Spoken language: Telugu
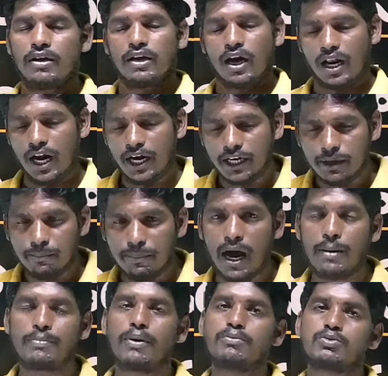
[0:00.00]
అలాంటి
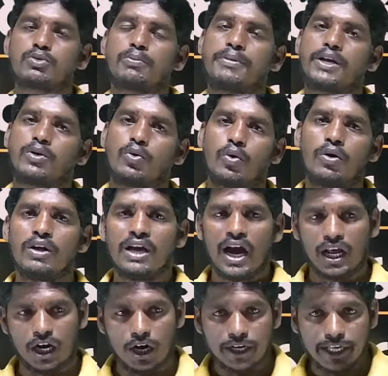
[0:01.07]
ప్రాబ్లమ్స్ మీకు
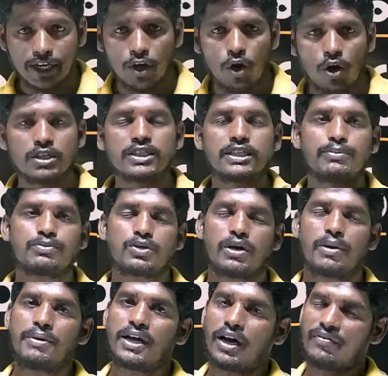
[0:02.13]
అలాంటి కాన్సెప్ట్స్ని
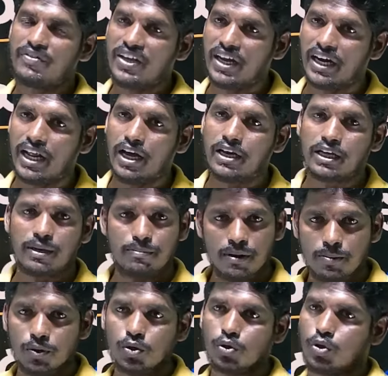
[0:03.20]
మీకు అందియడానికి మీ
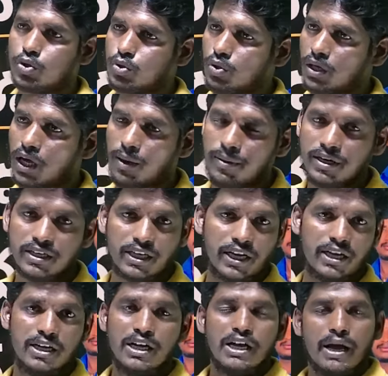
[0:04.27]
ముందుకు వస్తున్న కాబట్టి
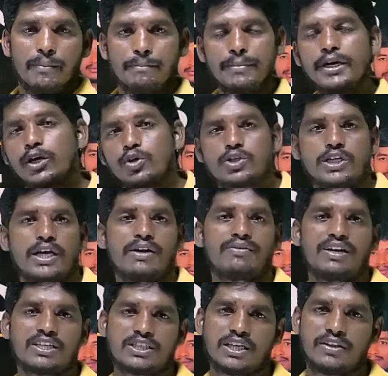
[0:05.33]
మీరు
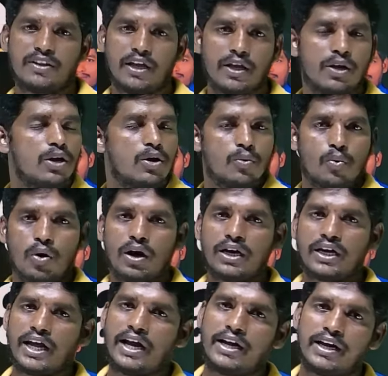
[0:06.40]
చేయవలసింది ఒకటే
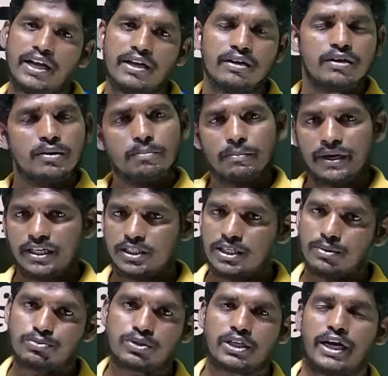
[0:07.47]
అండి మరి
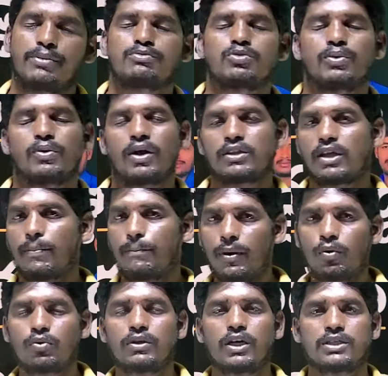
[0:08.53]
సబ్స్క్రైబ్ కూడా
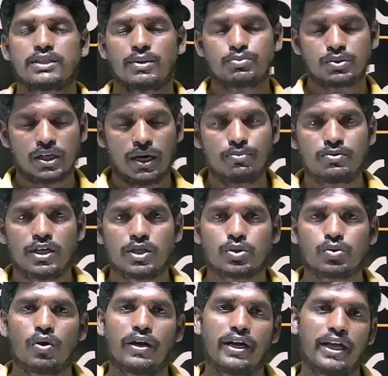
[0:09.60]
తప్పకుండా సబ్స్క్రైబ్
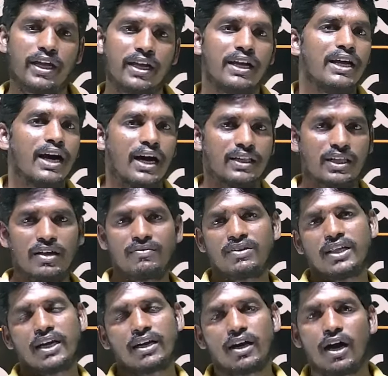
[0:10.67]
చేసుకోండి
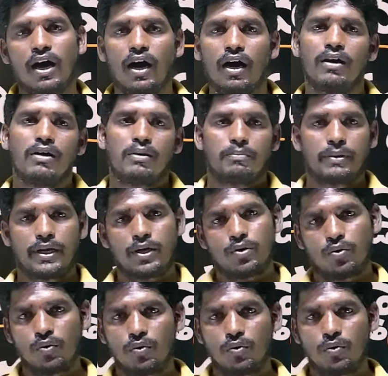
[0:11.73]
అదేవిధంగా మరియు